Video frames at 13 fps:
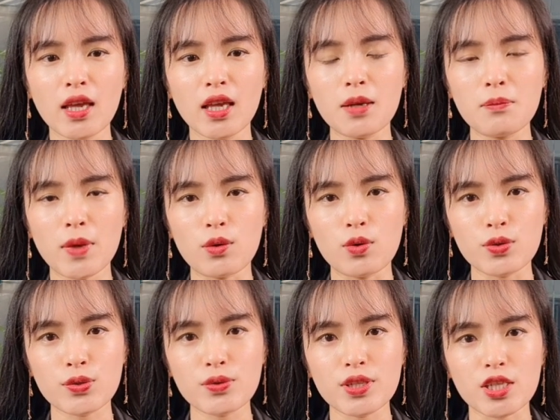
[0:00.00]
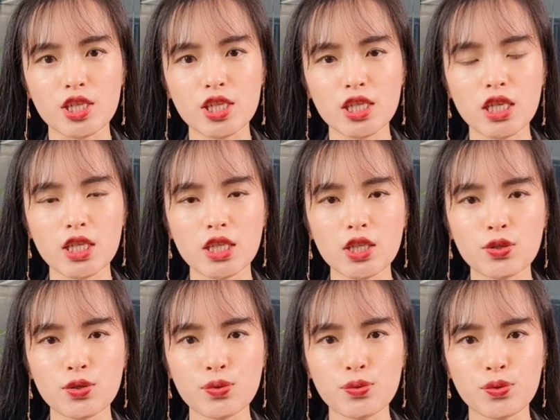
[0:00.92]
因美国出请失业金
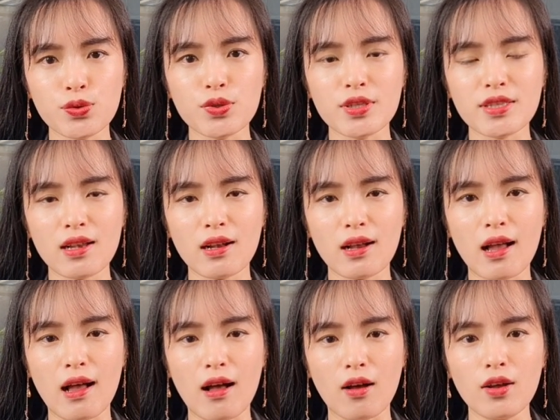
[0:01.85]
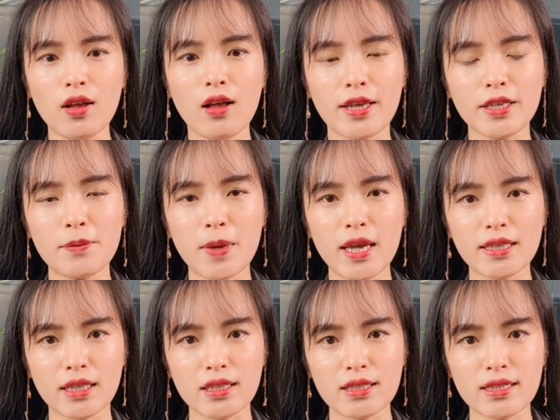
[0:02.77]
数据向好，伊贝
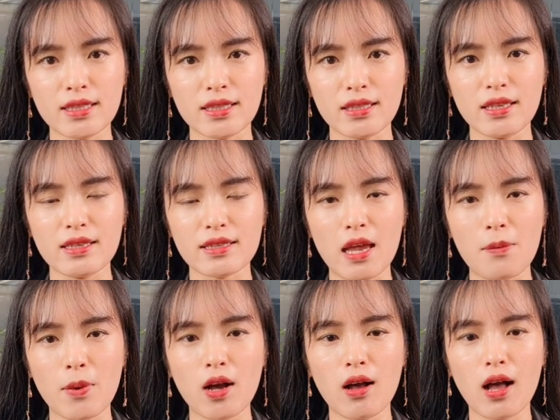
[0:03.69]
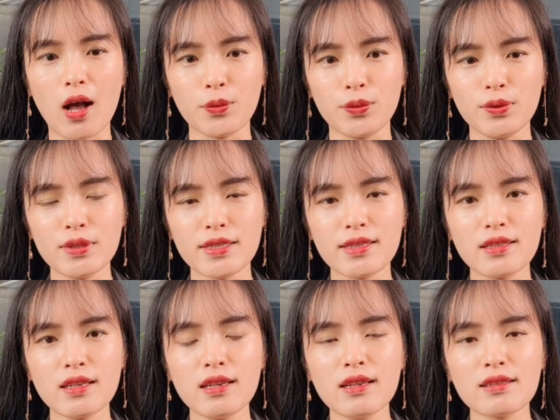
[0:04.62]
等企业财报好于预
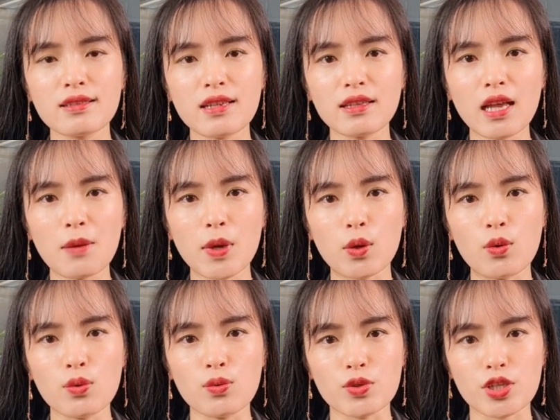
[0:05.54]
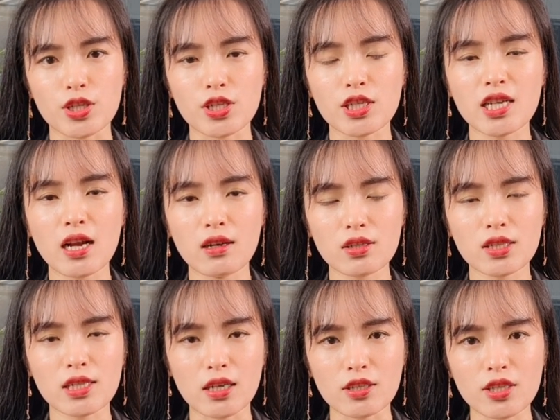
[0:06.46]
期，三大美国股指差
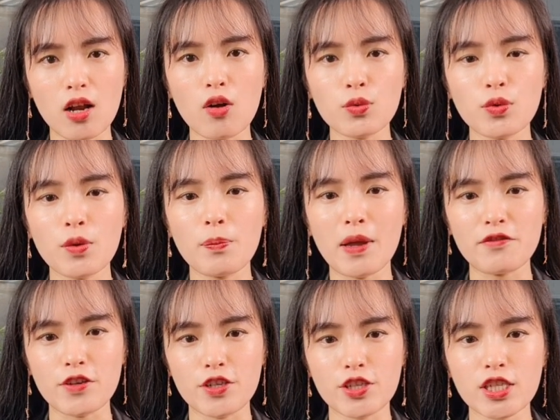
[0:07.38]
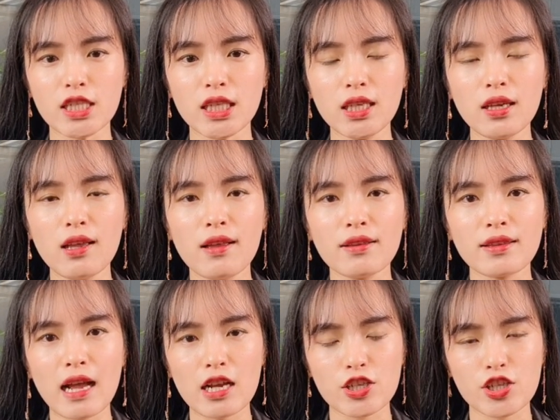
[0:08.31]
涨超约百分之一，
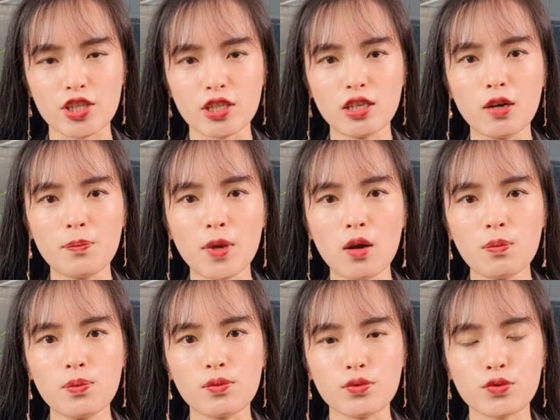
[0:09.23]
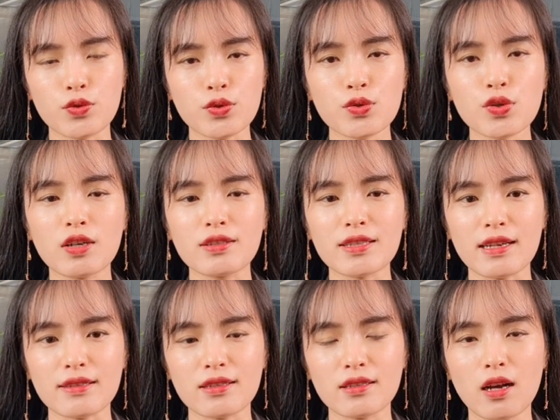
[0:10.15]
纳指和标普均创
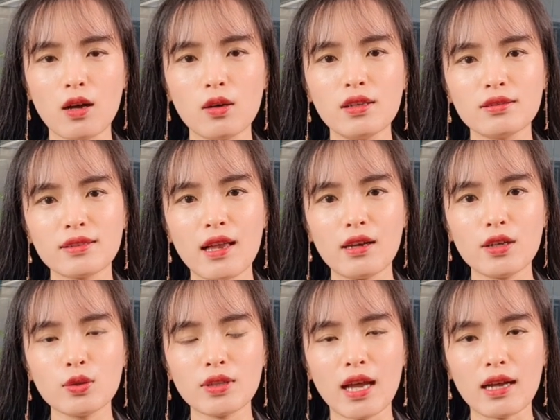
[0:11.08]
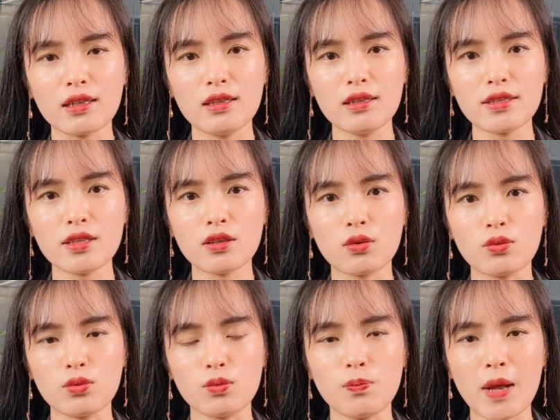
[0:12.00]
下新高，但六大科技
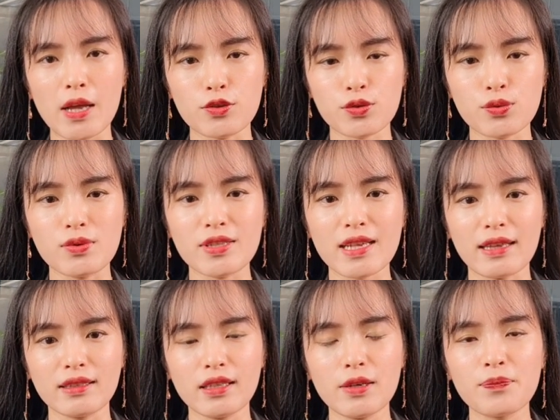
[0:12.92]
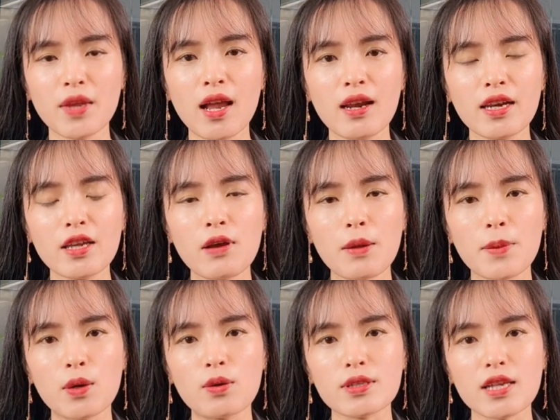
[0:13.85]
股。半数下跌。另外，
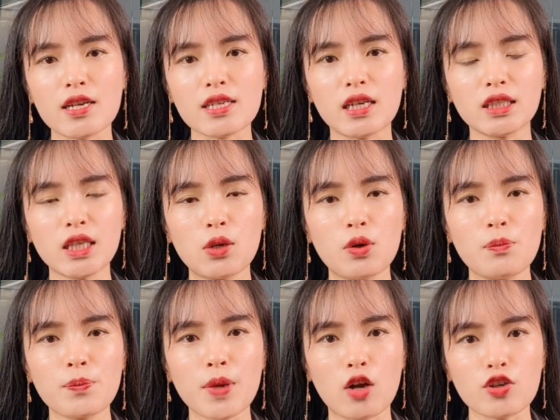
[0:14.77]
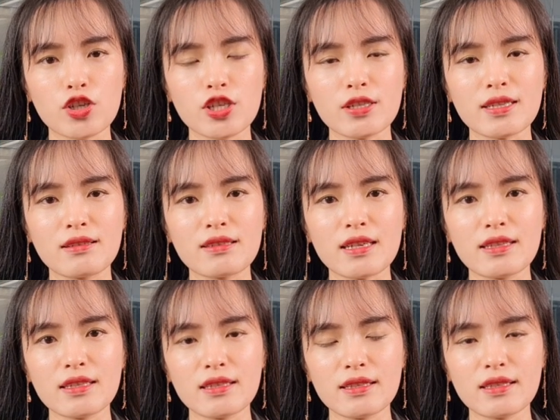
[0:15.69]
美国财长耶伦表示，将在
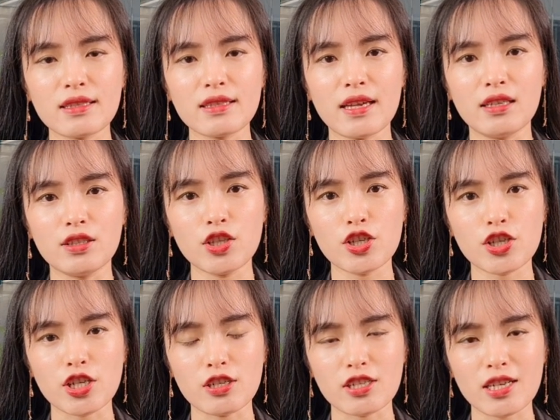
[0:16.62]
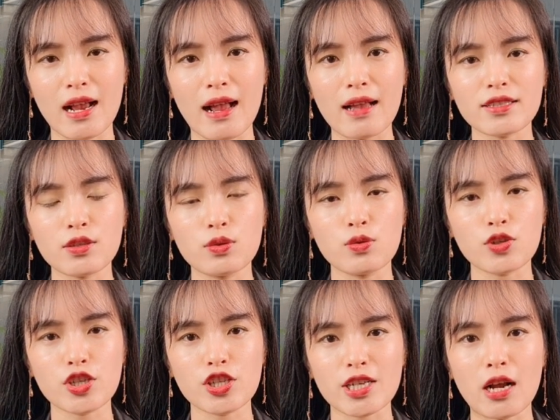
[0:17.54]
近期严厉审查金融
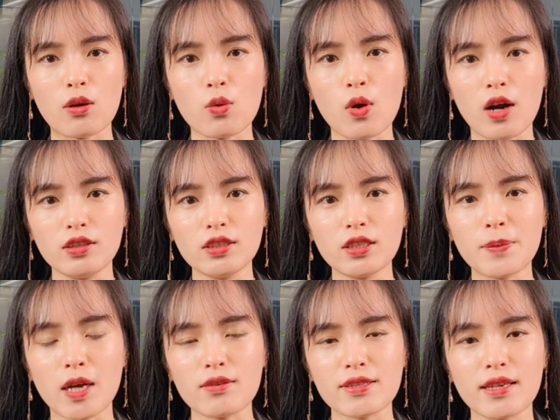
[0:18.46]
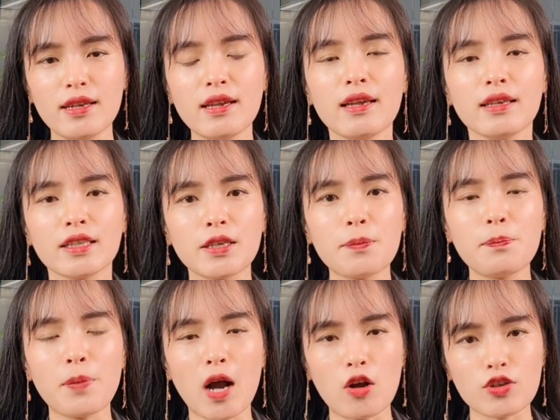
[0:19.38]
市场狂热的表现，以
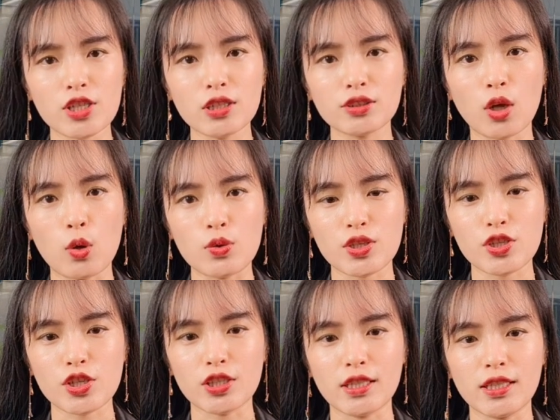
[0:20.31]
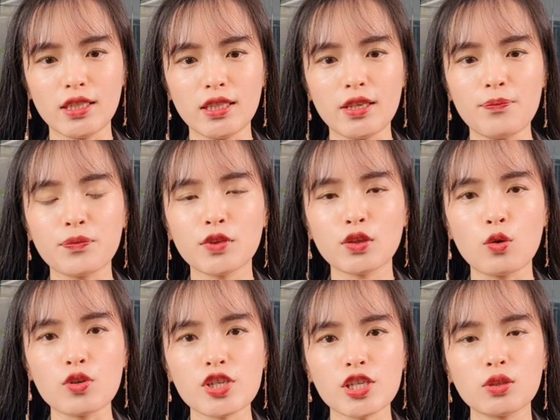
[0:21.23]
保证投资者的利益。
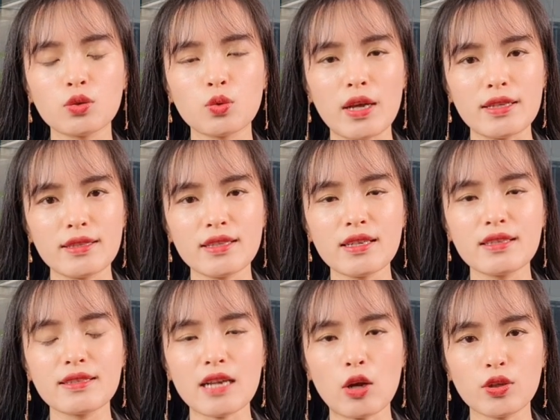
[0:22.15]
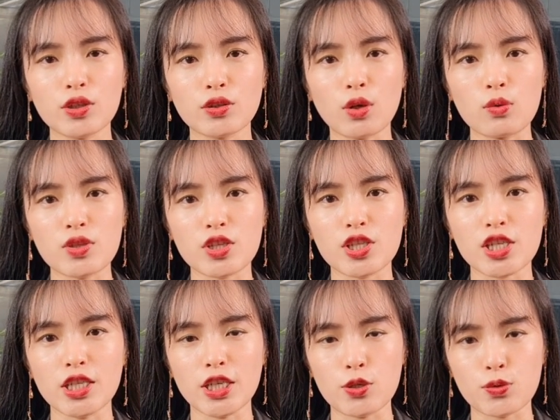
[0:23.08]
同时，短线交易的投资
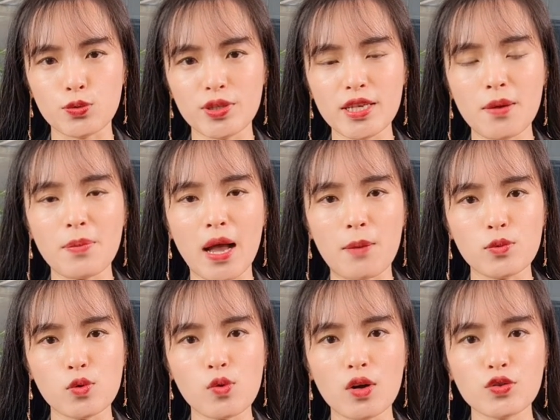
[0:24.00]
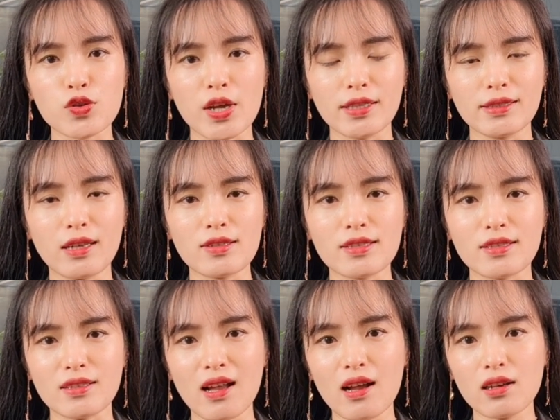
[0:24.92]
者也逐渐把目光转移到
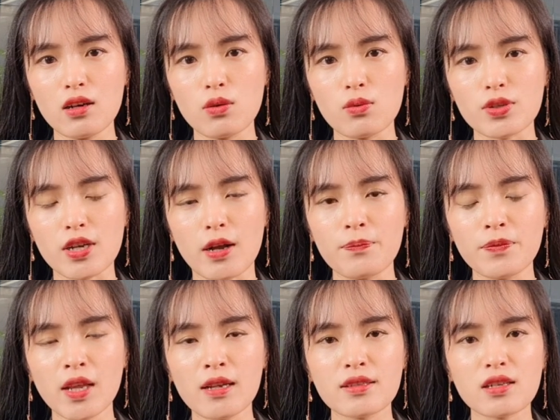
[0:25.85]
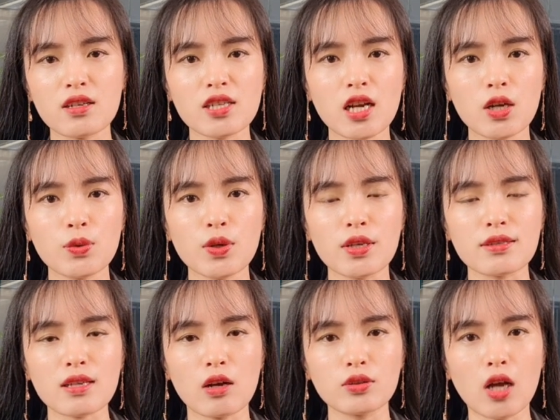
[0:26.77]
其他个股上，像上个月
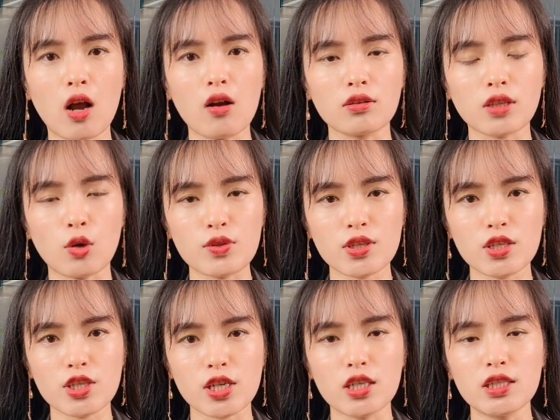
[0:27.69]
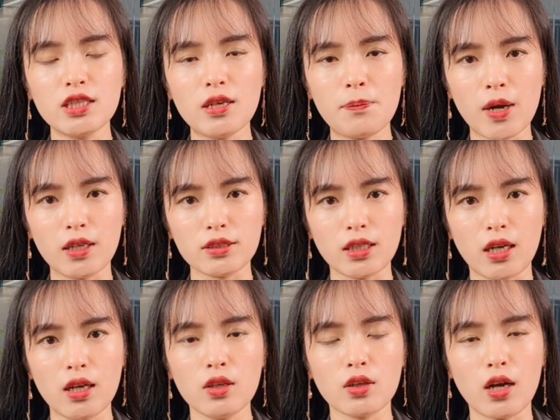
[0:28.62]
遭到投资者热捧
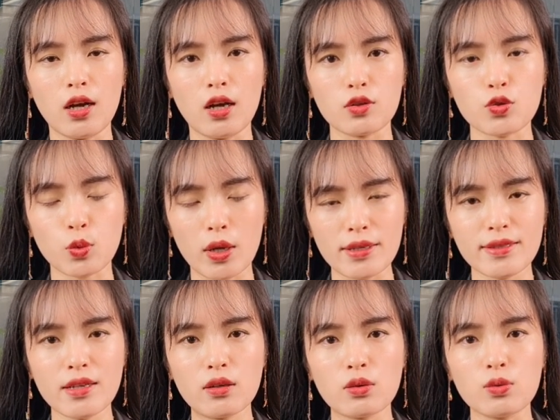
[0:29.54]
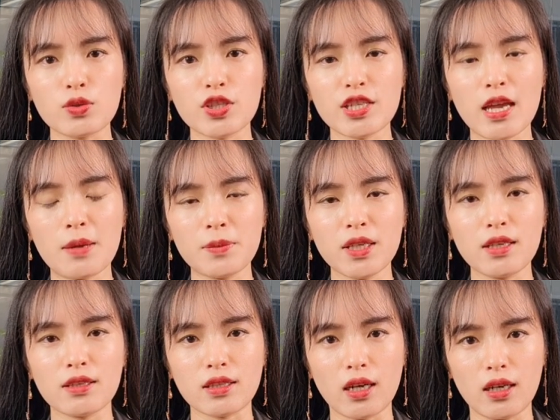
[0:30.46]
的呃短线股
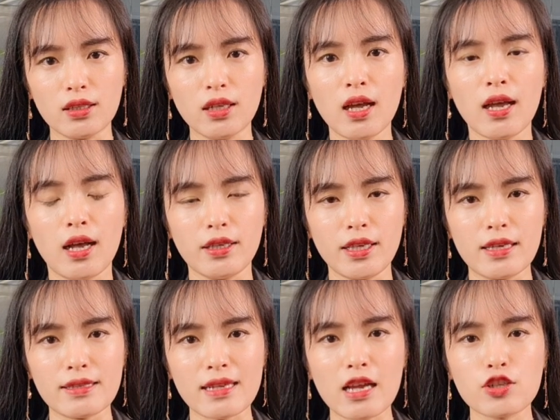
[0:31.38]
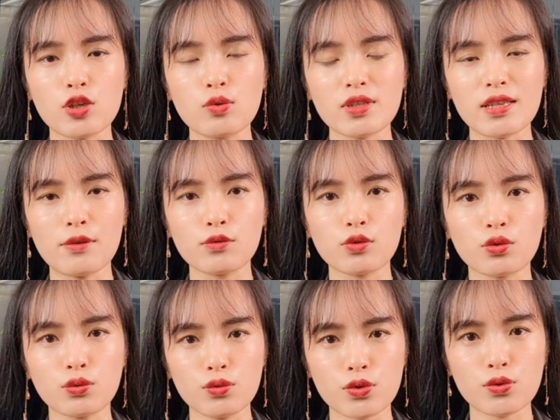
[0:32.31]
GME 等，呃，也在周三
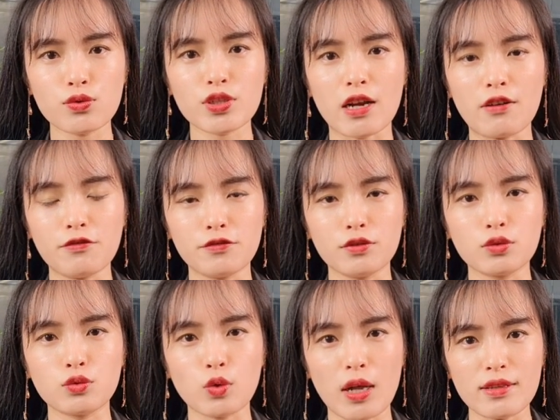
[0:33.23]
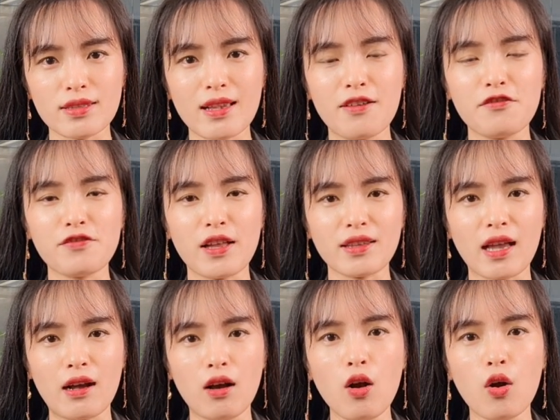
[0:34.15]
吐出涨幅，短暂反
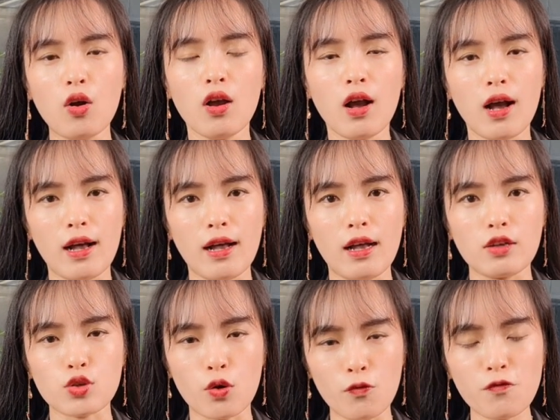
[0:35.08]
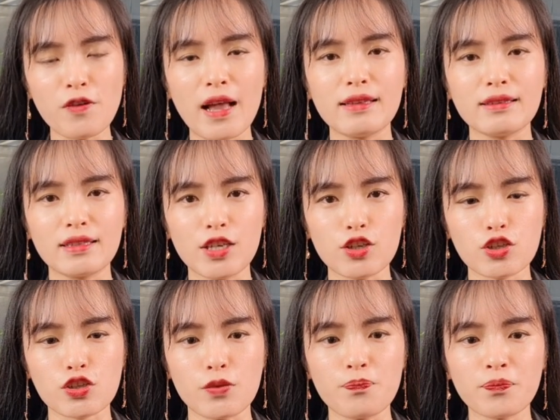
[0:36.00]
弹后啊，重返跌
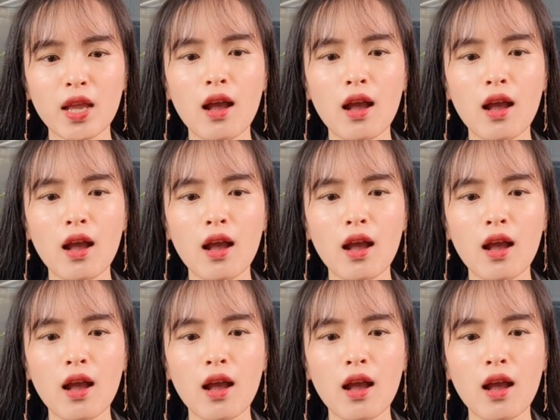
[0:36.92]
势。